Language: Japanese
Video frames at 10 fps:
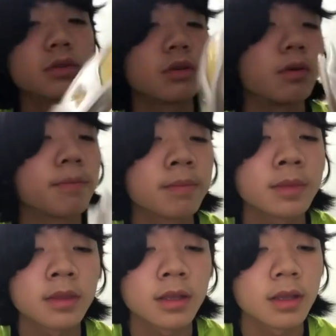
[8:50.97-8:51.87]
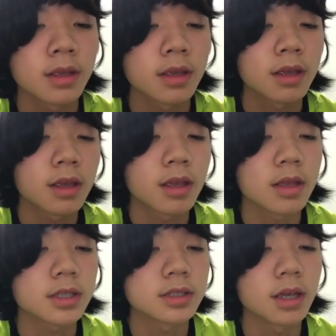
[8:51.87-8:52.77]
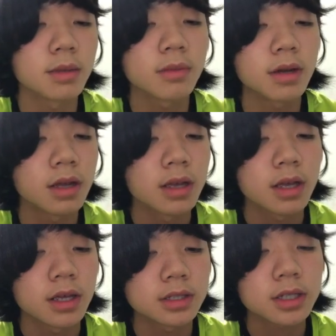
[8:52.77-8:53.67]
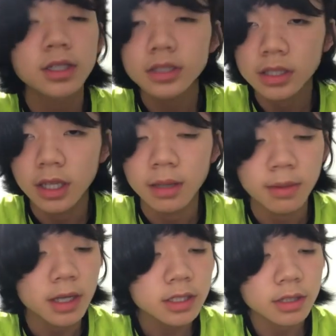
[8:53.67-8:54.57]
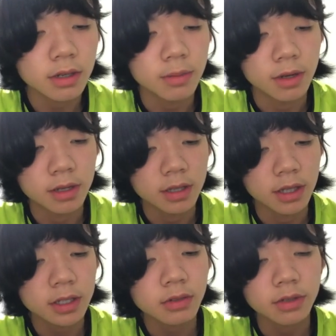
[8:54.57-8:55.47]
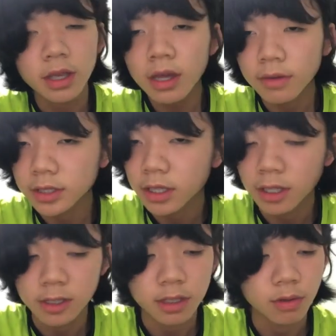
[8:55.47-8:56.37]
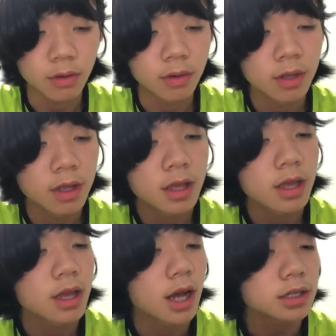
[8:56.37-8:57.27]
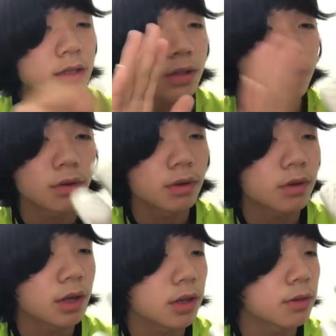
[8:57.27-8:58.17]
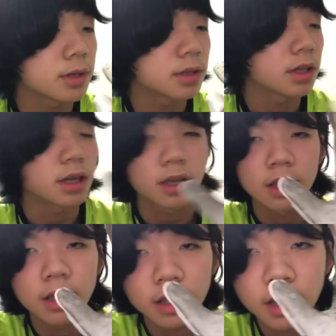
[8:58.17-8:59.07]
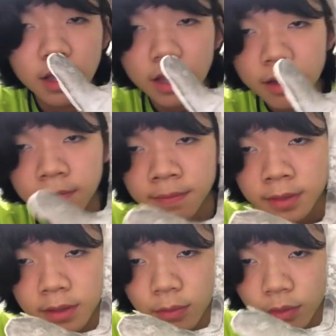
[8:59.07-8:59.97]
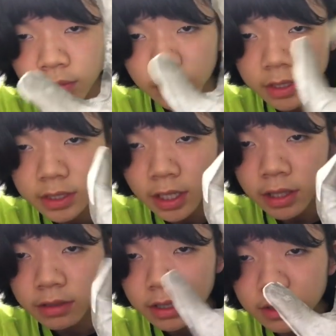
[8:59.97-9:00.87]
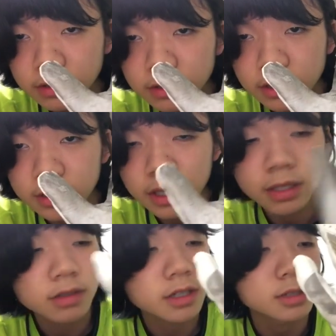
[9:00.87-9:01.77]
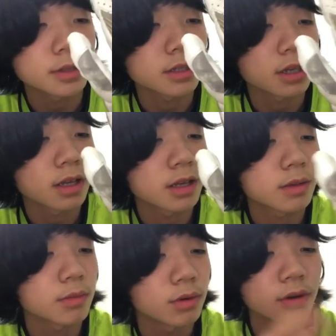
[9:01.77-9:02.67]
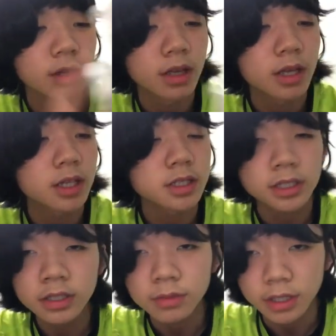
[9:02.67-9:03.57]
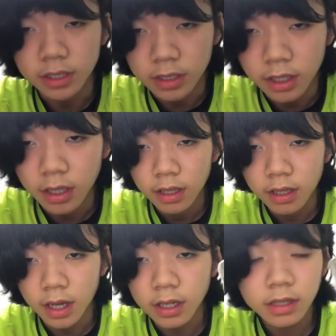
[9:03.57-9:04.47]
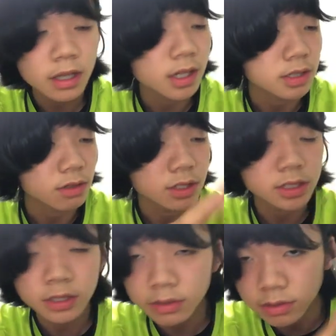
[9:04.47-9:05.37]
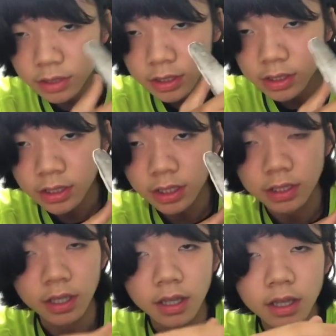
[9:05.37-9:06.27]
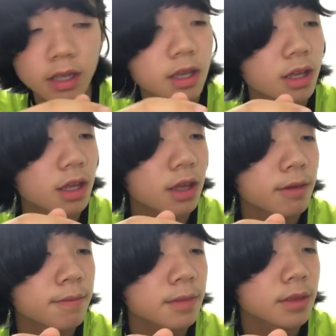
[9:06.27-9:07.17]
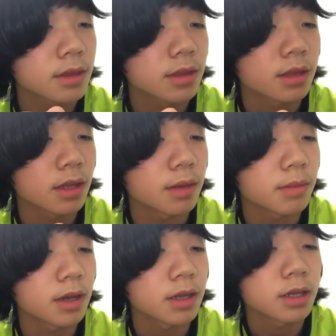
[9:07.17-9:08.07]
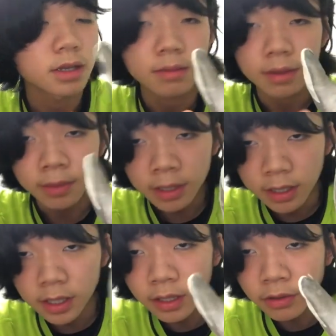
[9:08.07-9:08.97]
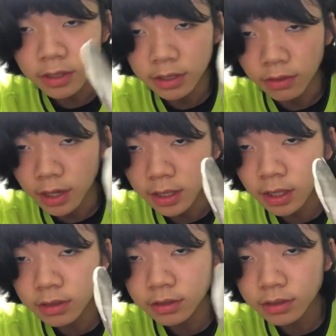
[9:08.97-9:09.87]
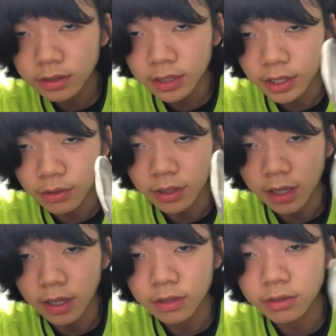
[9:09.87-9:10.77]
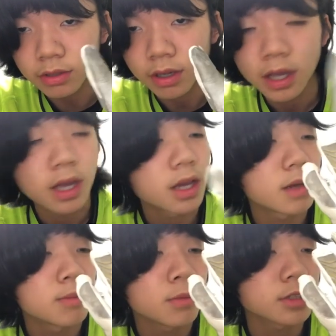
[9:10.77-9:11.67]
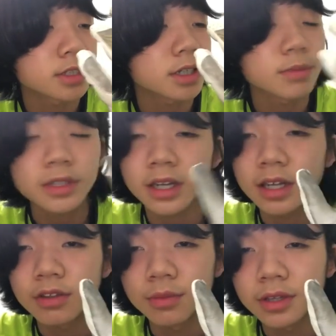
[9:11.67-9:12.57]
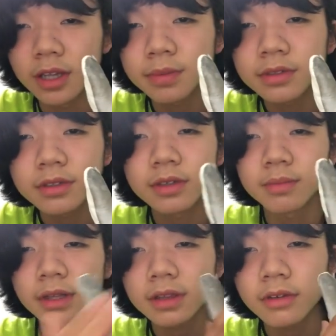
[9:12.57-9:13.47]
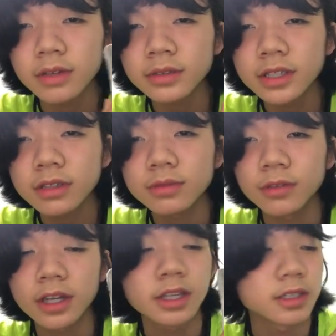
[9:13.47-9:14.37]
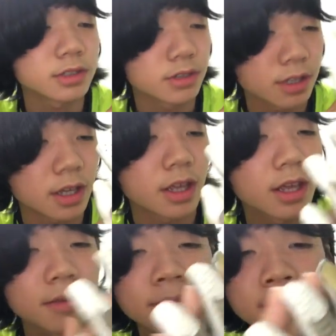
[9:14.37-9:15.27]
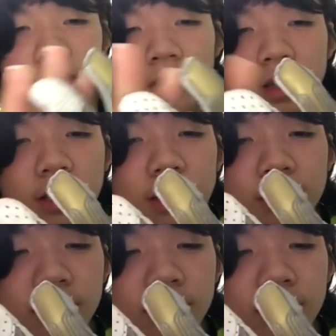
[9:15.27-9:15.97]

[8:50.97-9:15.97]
と、ですね、まあ、使いすぎて、まあ、汗とかまあね、ちゃんとケアはしてたんですけど、汗とかの影響もあってもう本当に使えなくなる使えなくなってしまってもうちっちゃくもなっちゃって洗ってないんですけどちっちゃくなっちゃってでまあまあまだ握れるんですけど硬いのでちょっともうさすがに無理かなと思って破るバッテを破きたくもないですのでもう